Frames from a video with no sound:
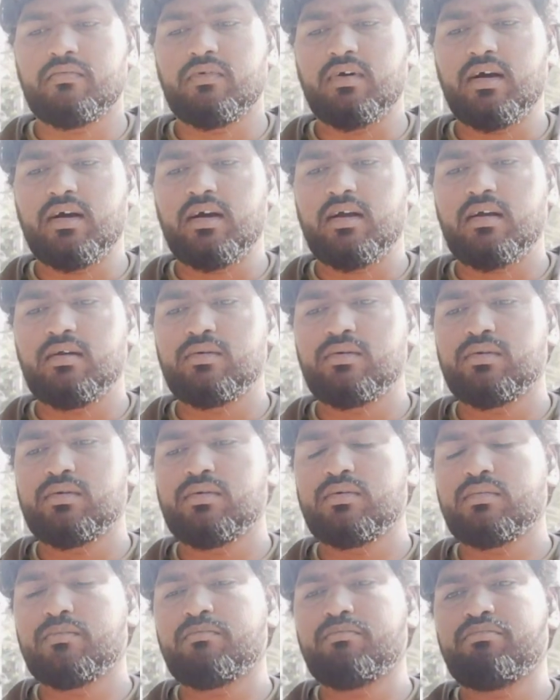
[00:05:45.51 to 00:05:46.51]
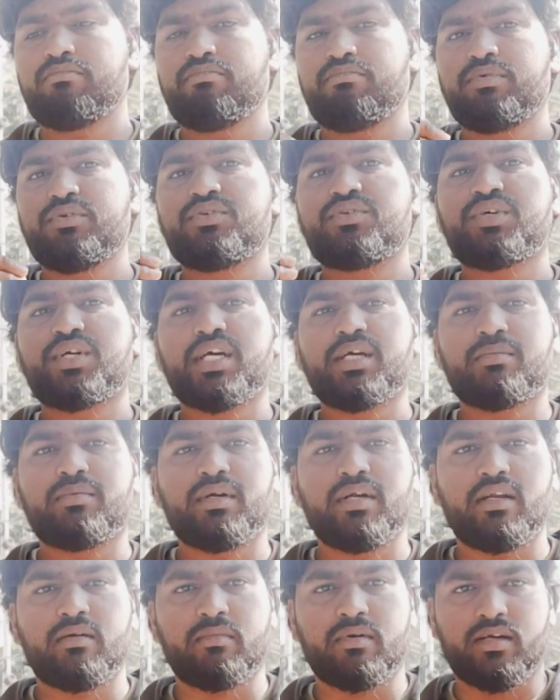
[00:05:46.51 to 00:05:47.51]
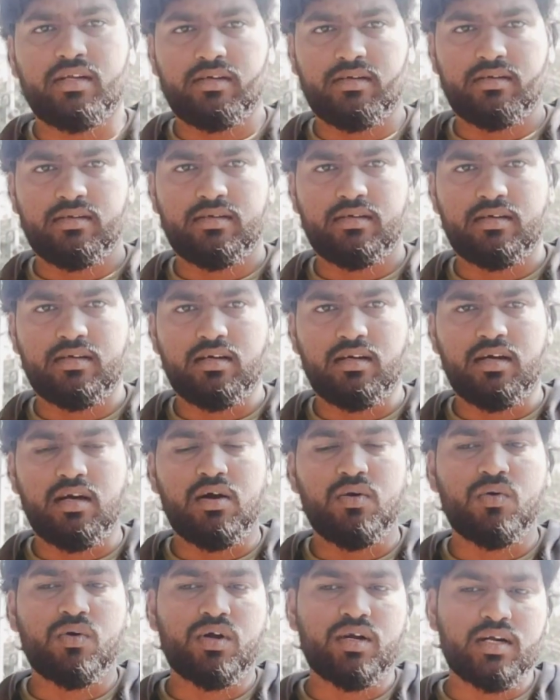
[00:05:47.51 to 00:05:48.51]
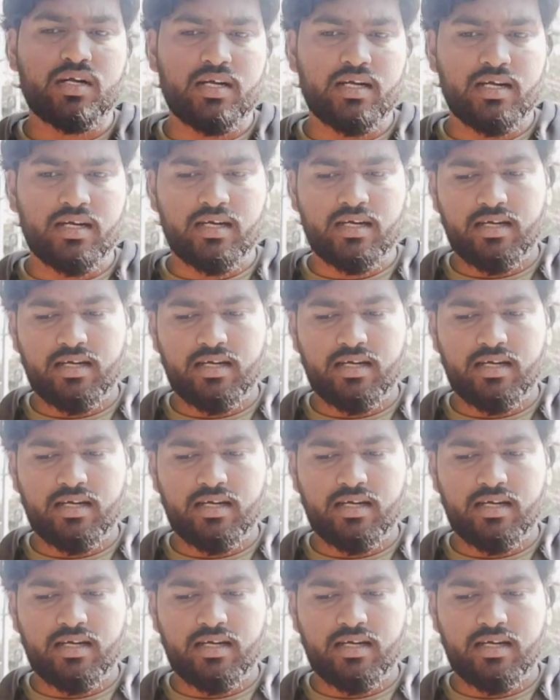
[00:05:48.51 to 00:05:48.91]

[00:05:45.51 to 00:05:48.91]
వాడు పిచ్చోడైపోయాడు అనమాట ఆ ఒక్క